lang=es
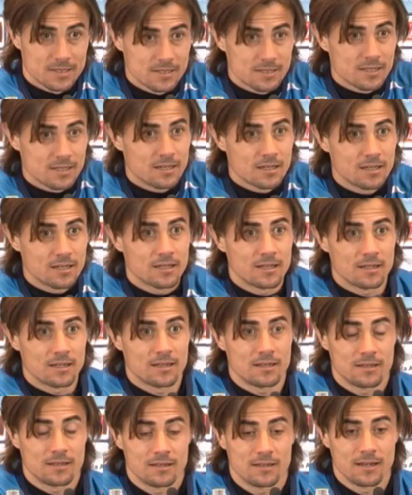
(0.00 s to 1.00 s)
esa es
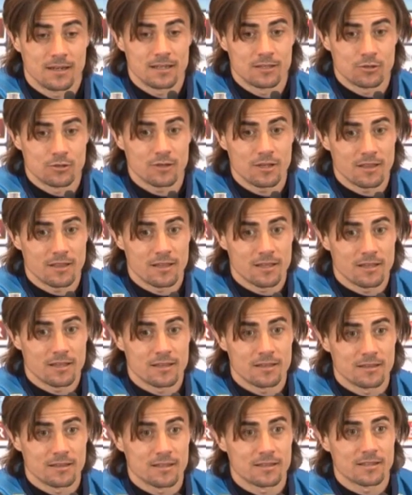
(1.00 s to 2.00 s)
la historia
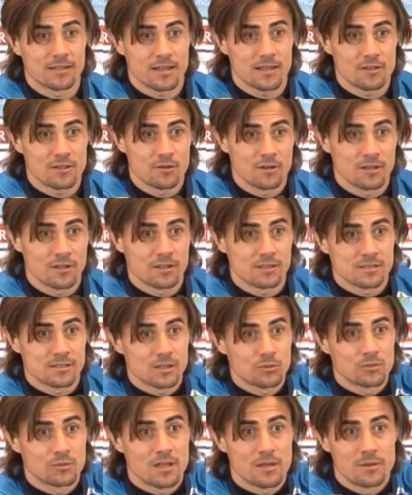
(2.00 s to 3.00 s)
de este año en
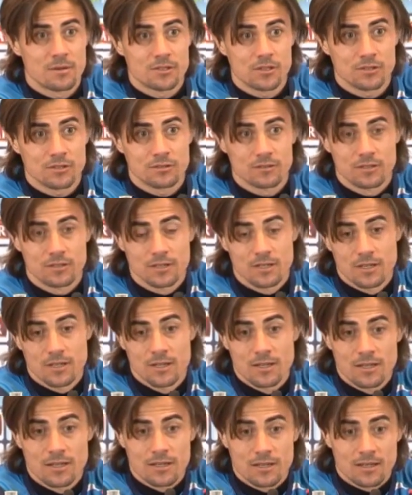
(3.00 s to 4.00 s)
Segunda División,
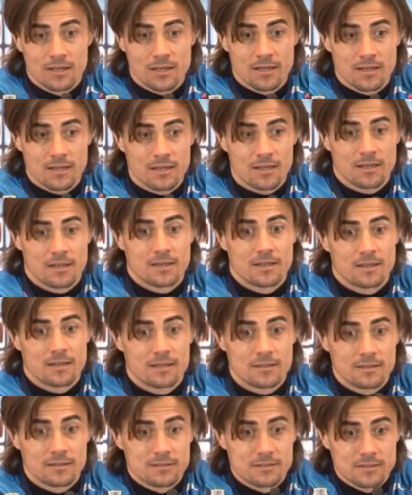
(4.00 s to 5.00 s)

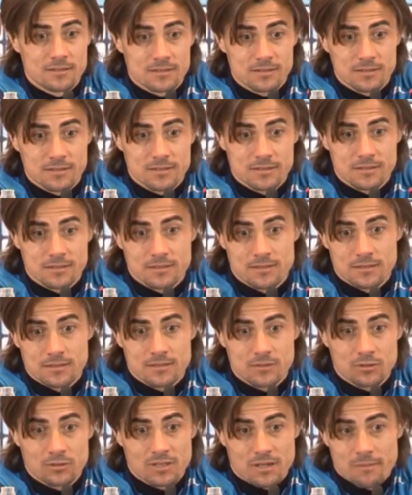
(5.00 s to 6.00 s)
que
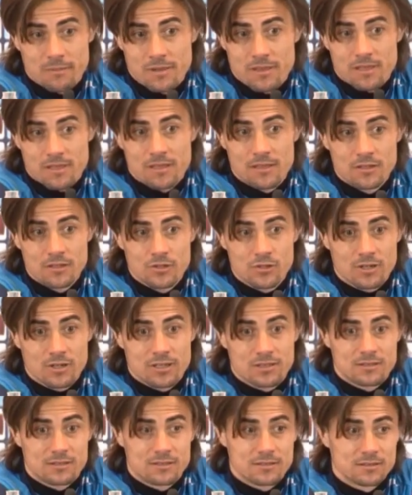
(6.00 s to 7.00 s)
otras veces he dicho
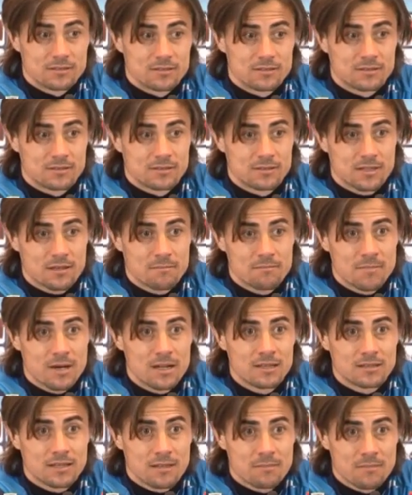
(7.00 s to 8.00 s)
que tan
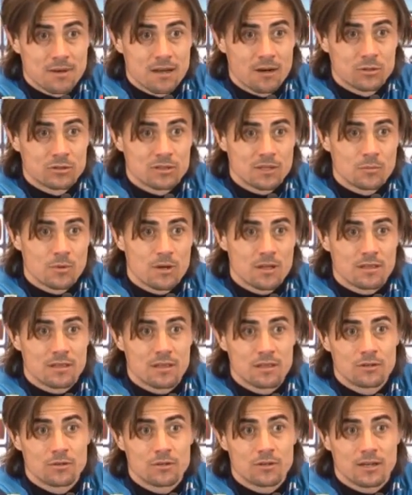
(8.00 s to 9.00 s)
mal, tan mal lo estamos
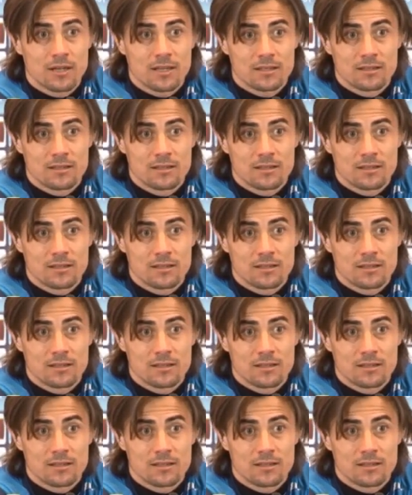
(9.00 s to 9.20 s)
haciendo que